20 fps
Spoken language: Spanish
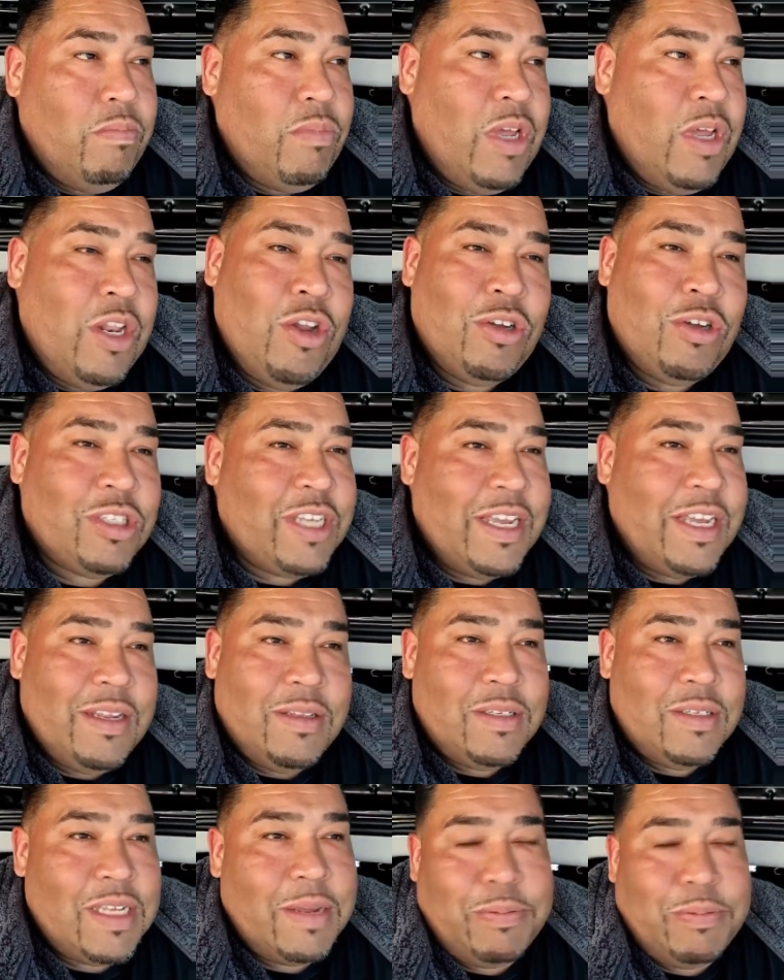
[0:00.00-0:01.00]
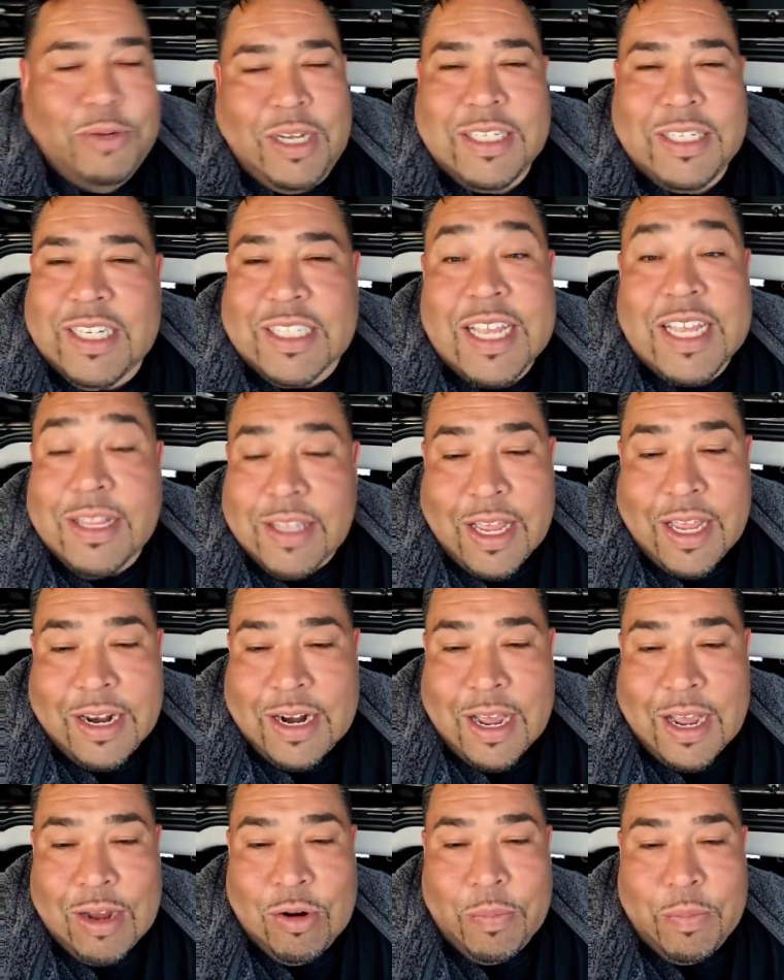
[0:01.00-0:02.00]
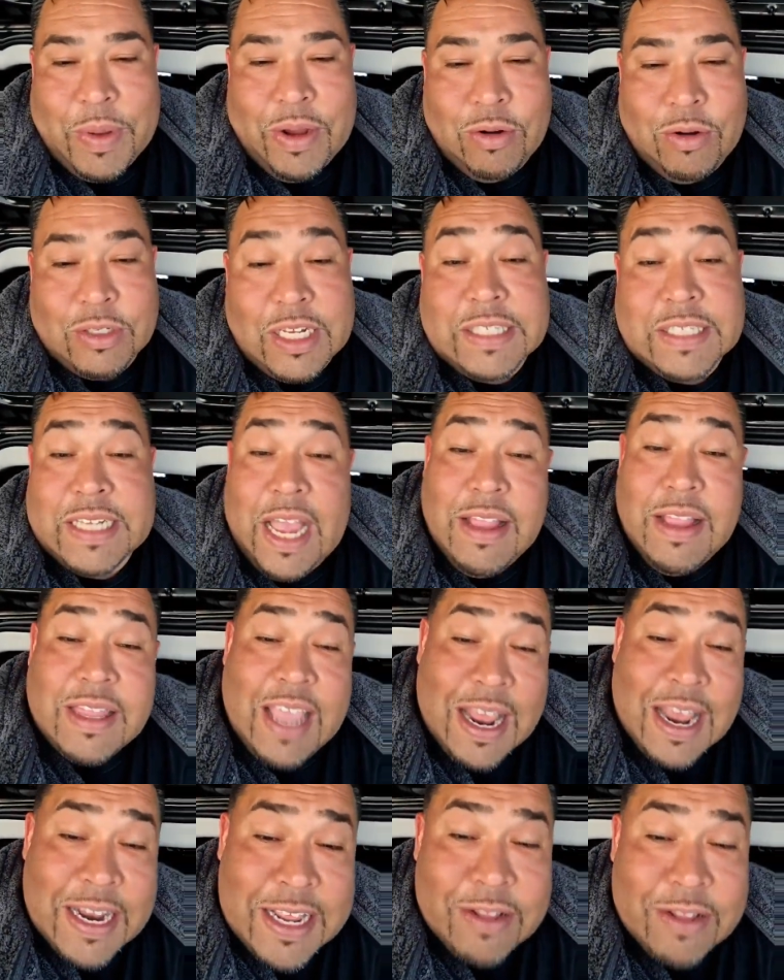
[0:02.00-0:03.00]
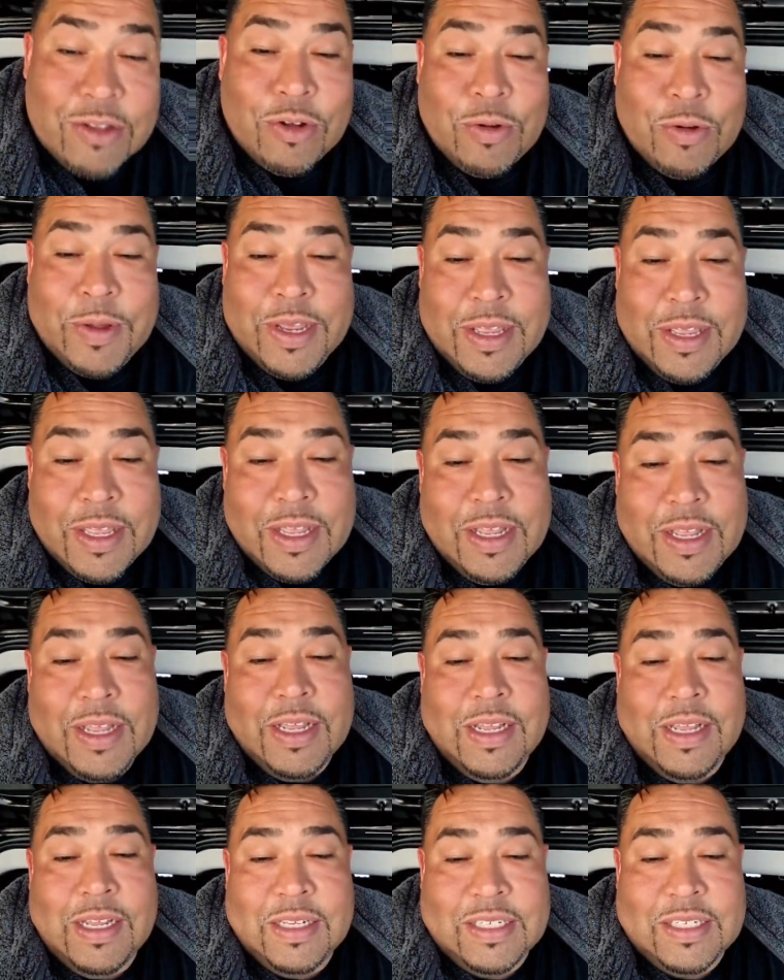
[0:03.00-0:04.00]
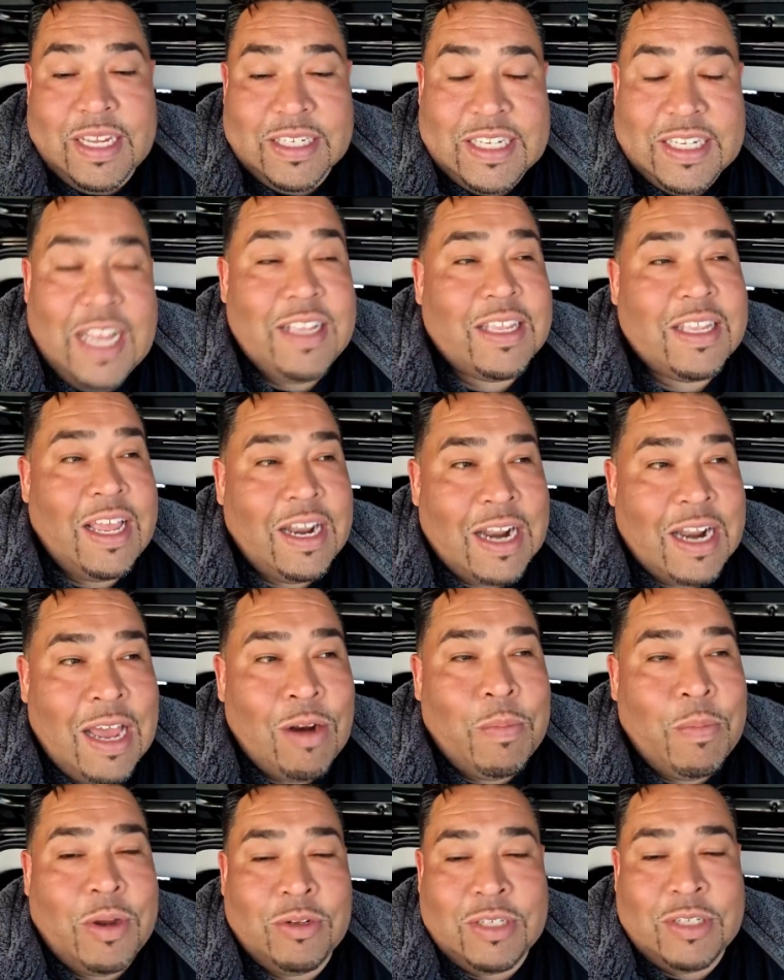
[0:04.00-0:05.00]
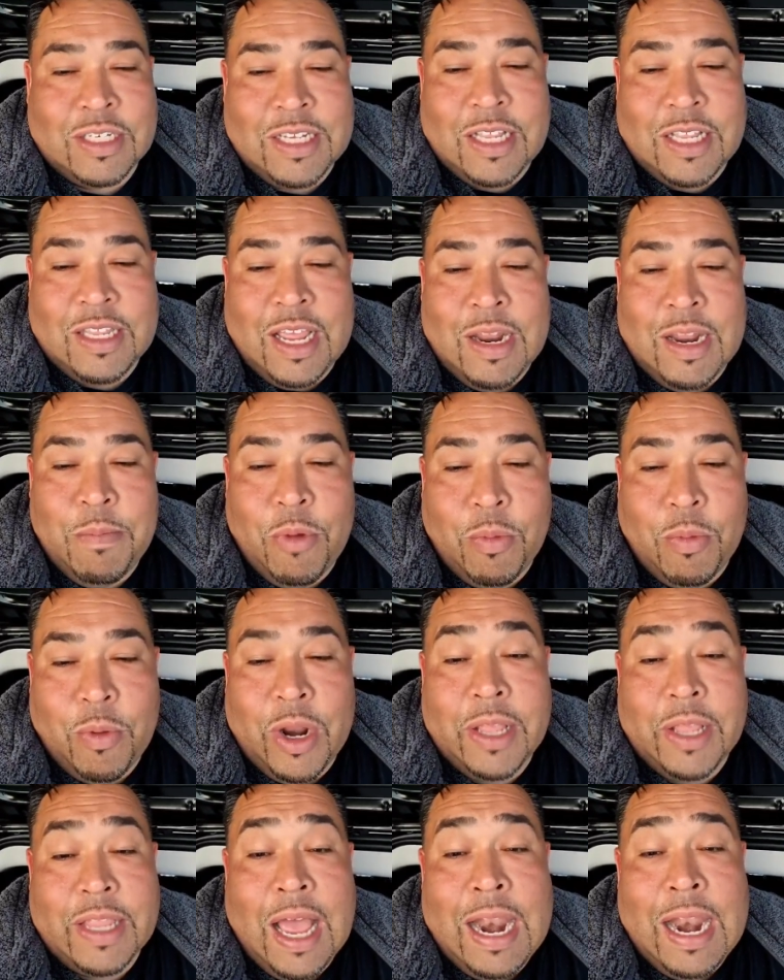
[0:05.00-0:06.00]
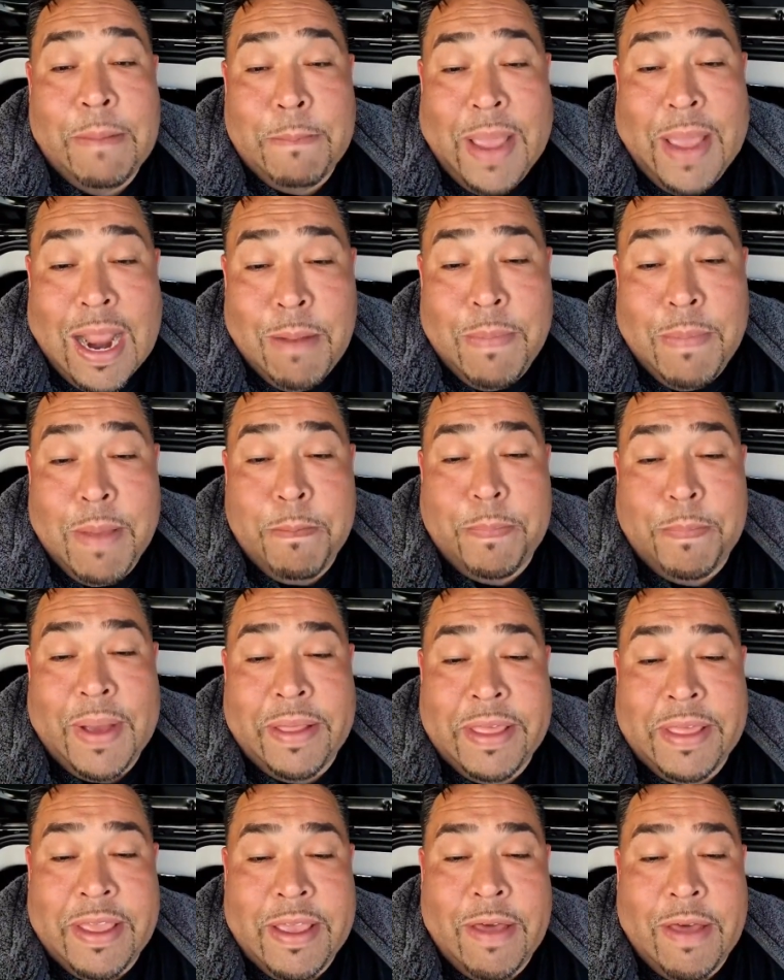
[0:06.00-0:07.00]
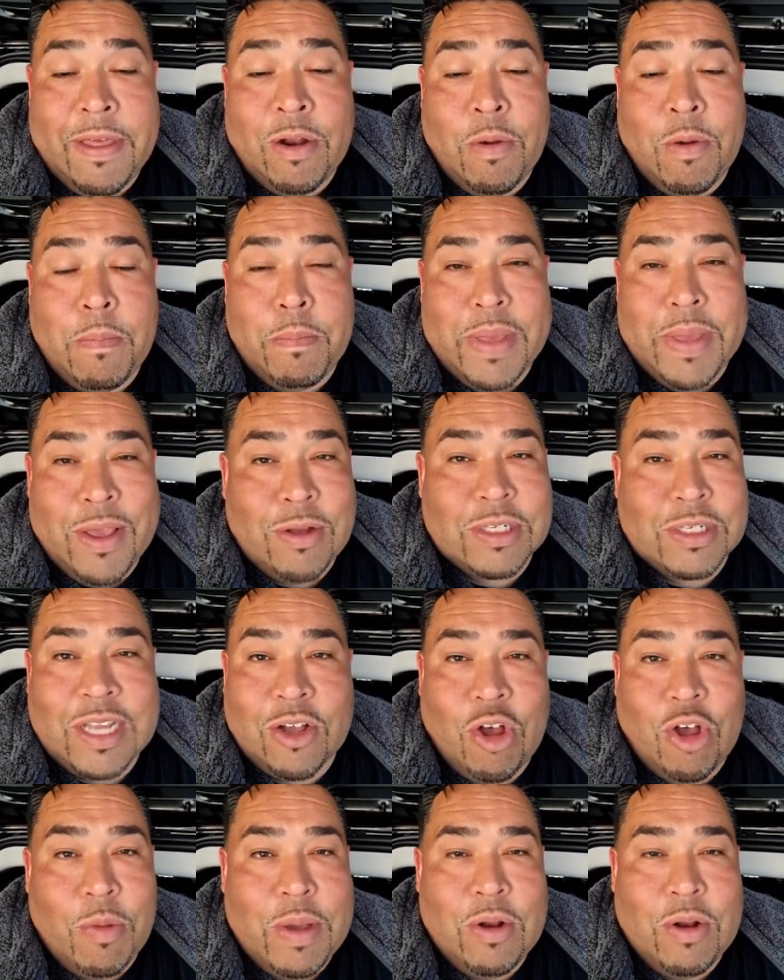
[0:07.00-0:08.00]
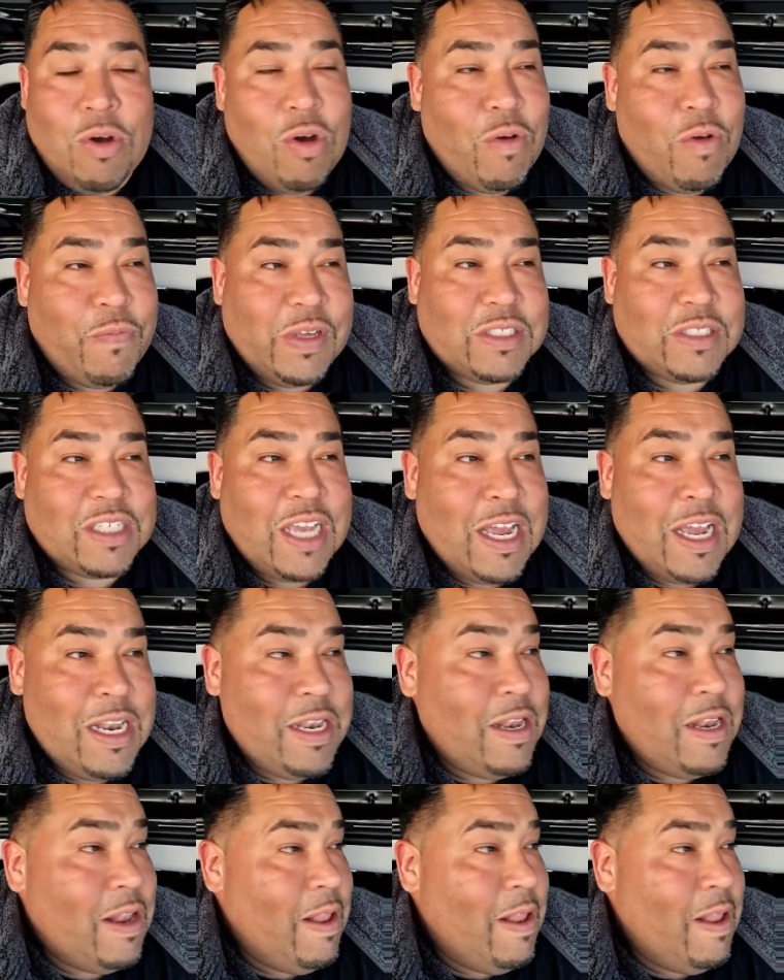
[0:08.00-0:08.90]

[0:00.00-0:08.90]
No sé, porque se siente raro, pero se siente lindo, ¿eh? Se siente raro, pero se siente limpio por estar. Melvin Padilla de los míos es comelón oficial.